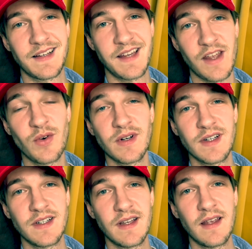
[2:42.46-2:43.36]
der
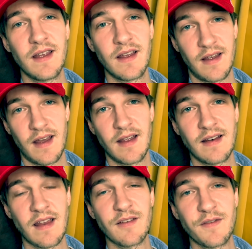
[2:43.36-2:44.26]
Junge
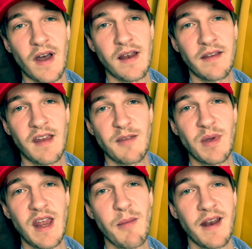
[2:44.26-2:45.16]
dessen Vater ist ein
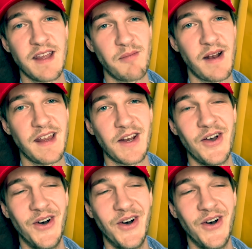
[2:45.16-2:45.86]
SPD-Mann hier in Berlin.